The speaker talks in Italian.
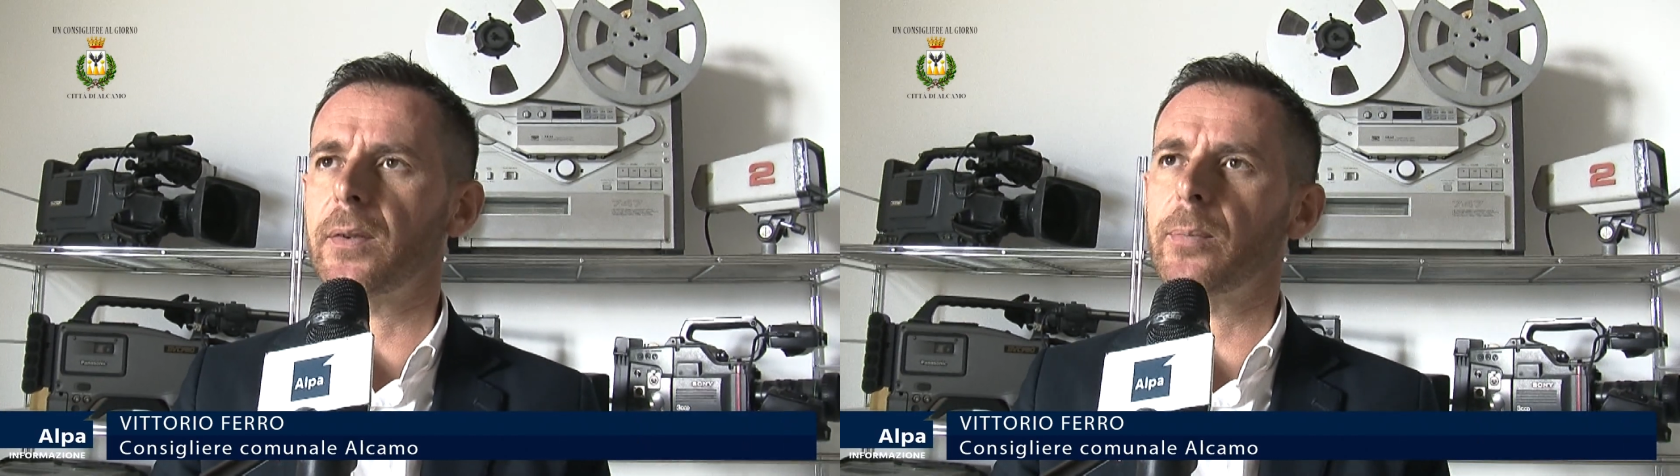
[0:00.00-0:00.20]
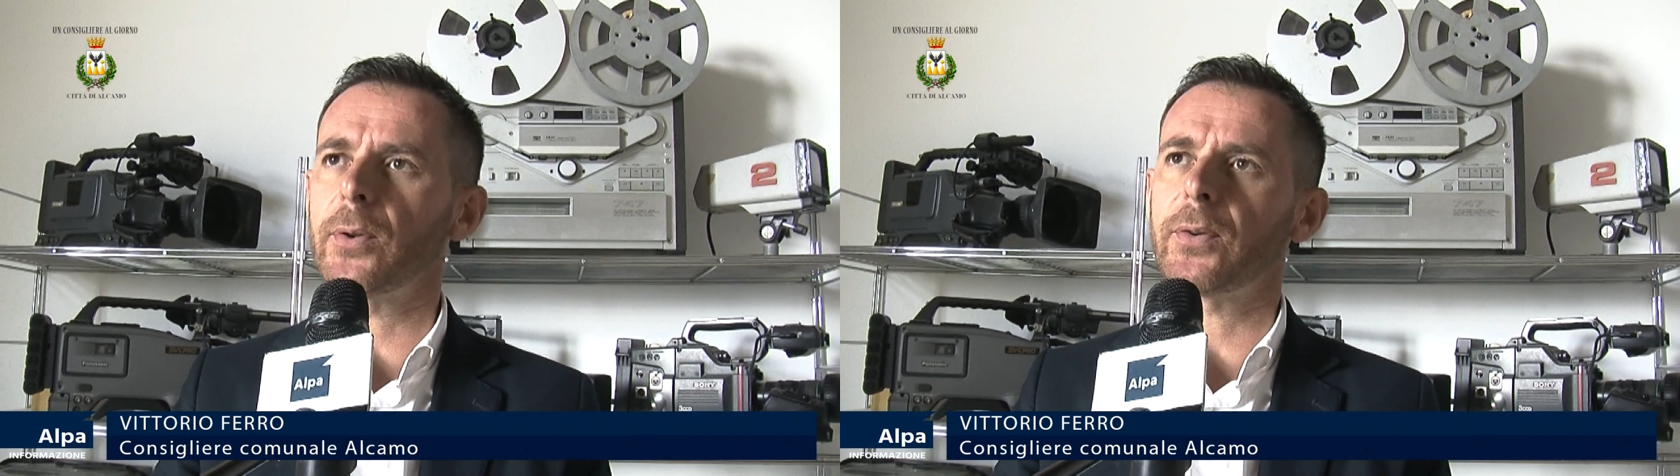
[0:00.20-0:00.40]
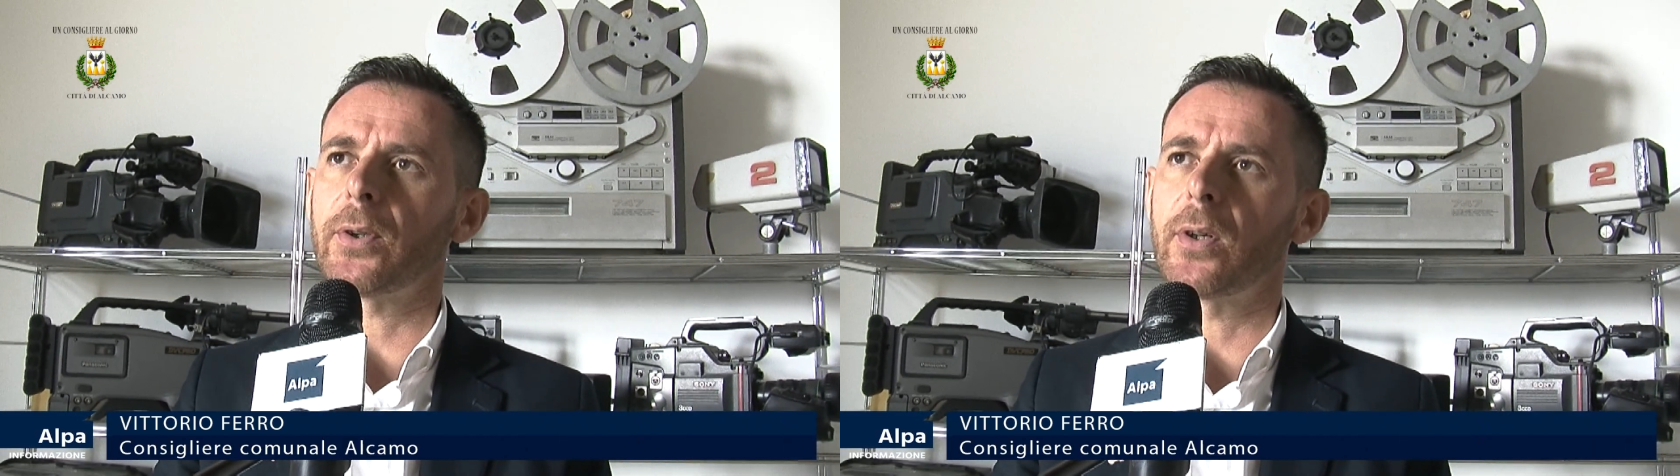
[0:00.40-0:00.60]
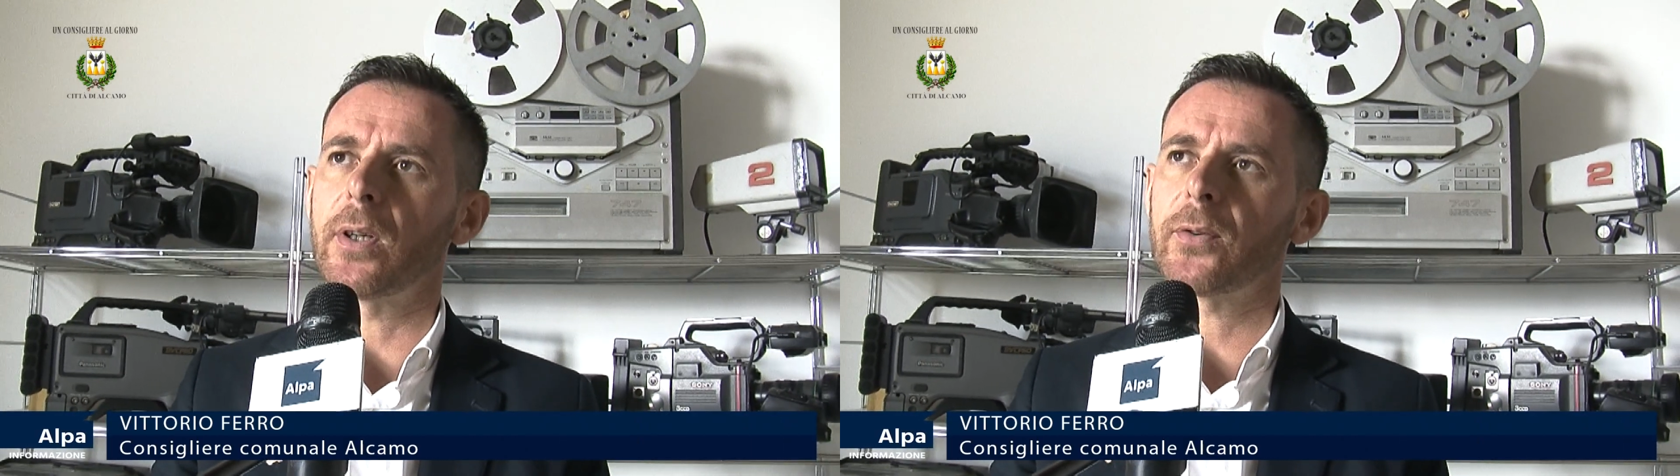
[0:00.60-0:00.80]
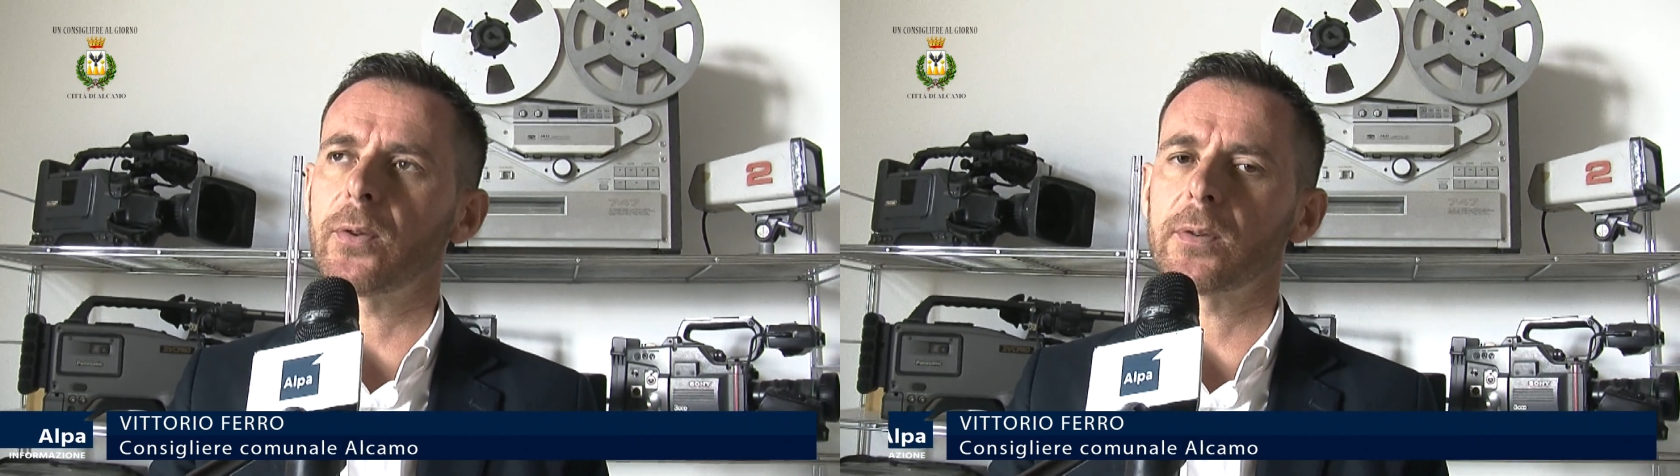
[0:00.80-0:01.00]
si possano
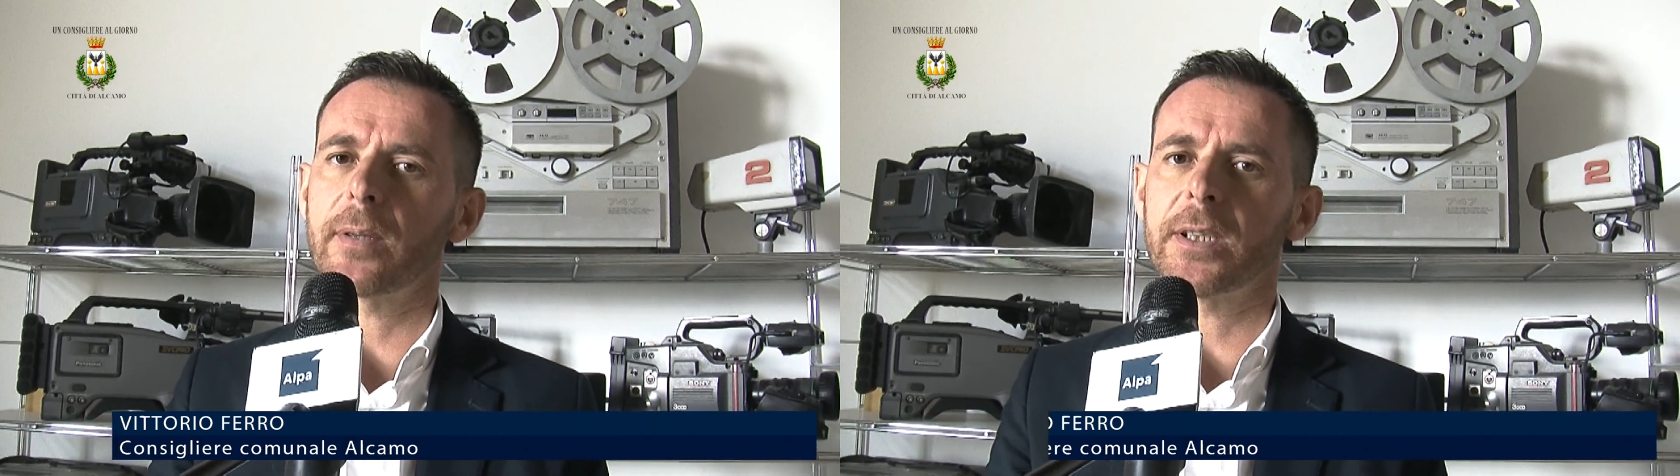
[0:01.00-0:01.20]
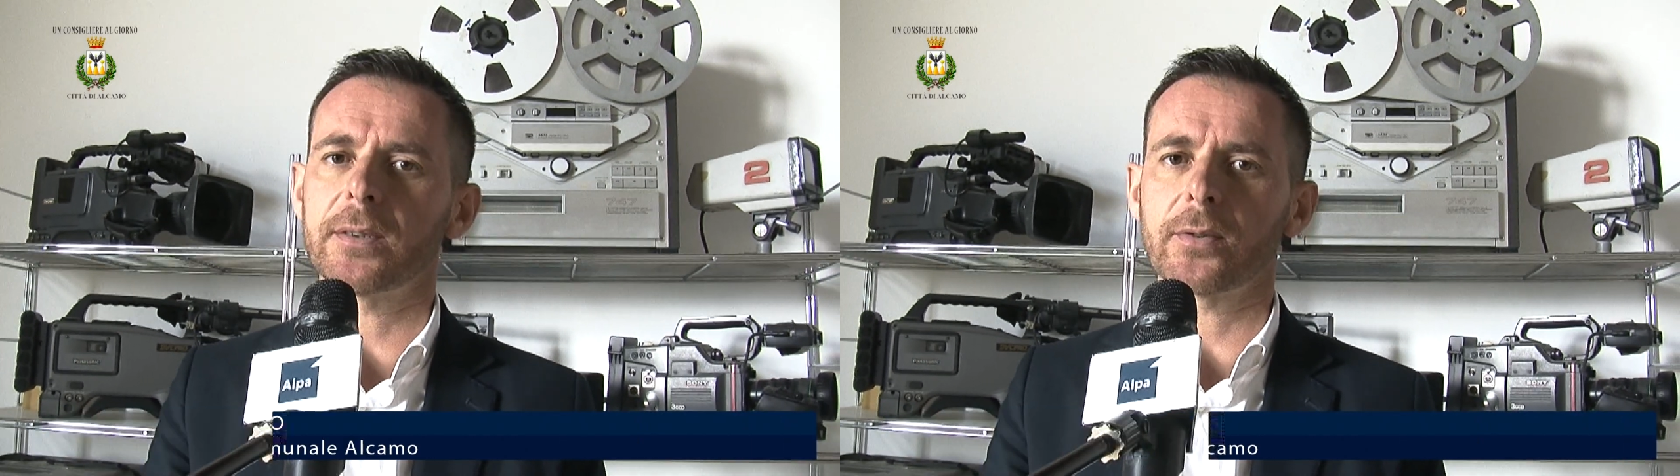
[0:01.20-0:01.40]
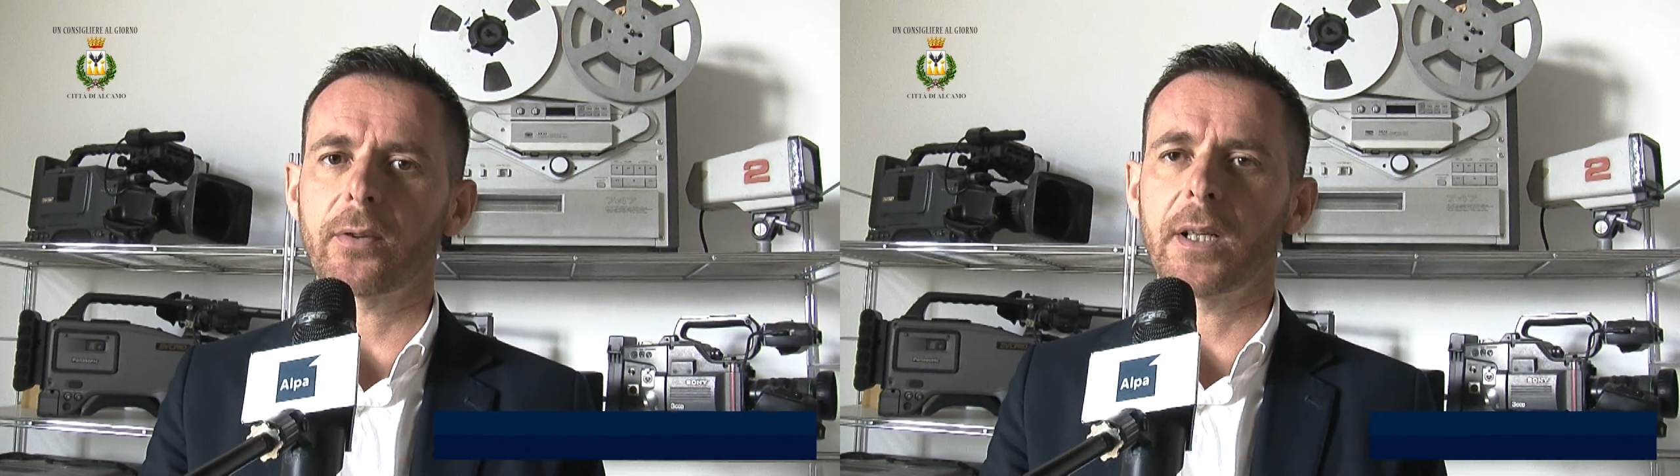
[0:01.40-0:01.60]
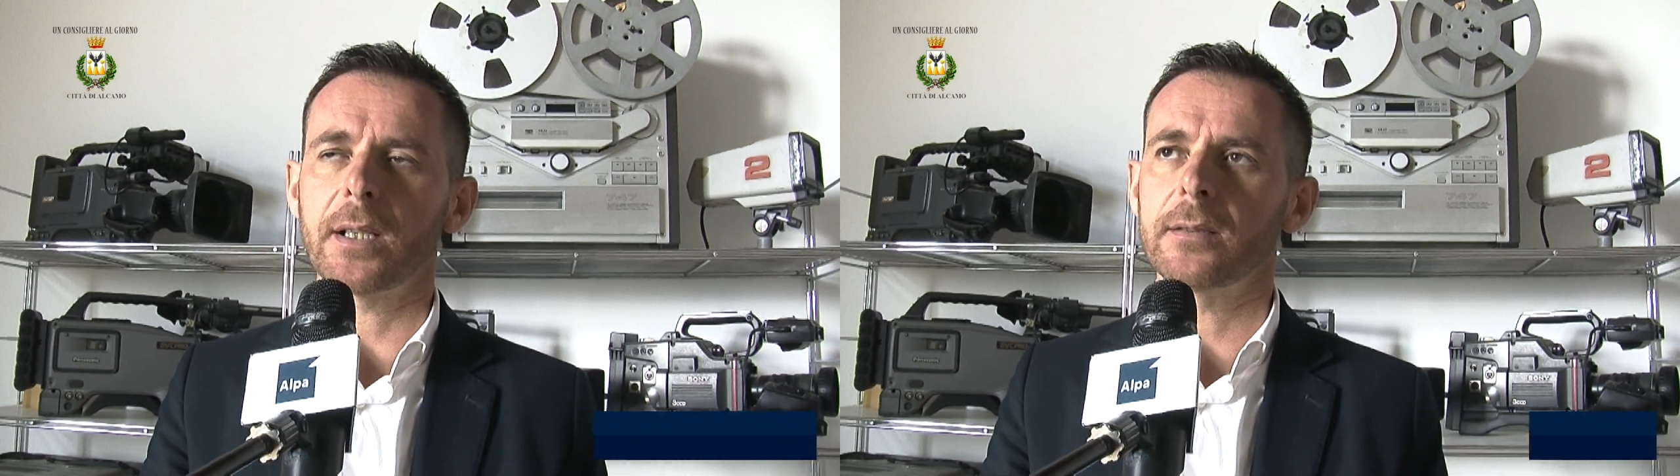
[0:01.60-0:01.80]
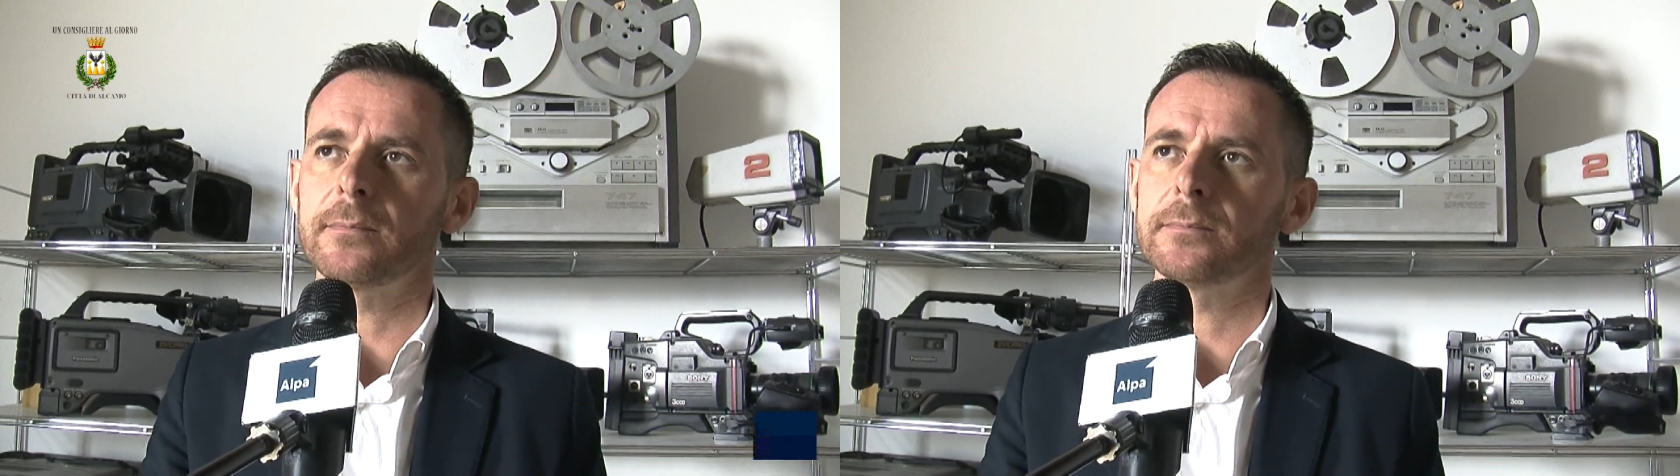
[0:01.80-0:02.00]
assolutamente
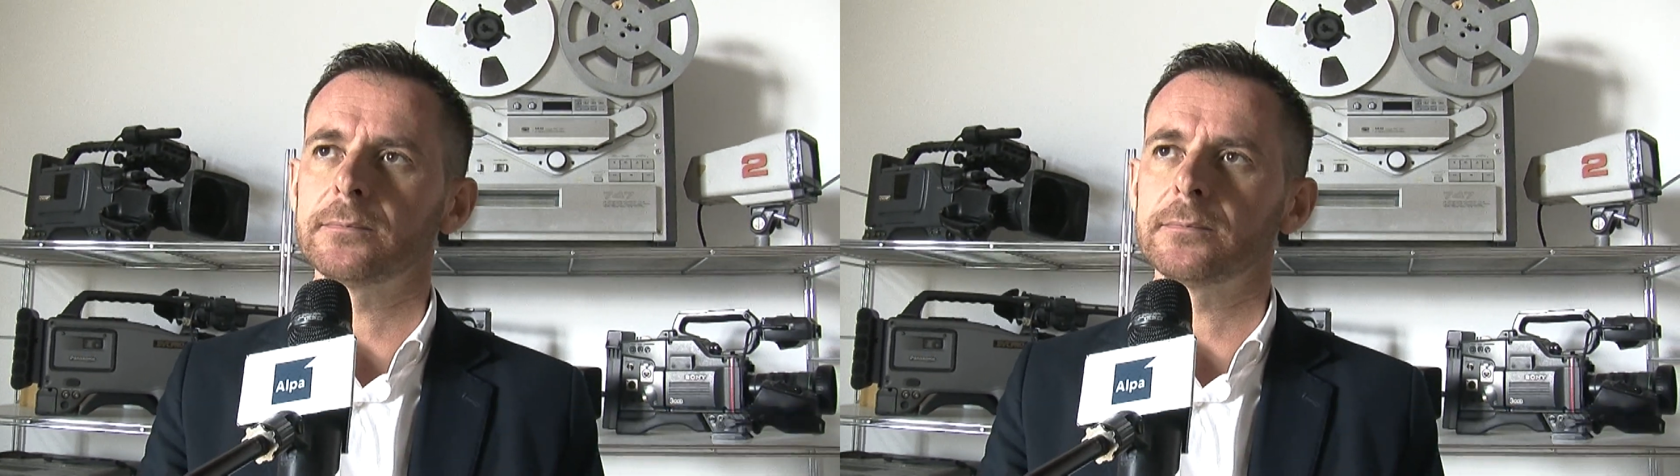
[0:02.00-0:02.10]
trovare.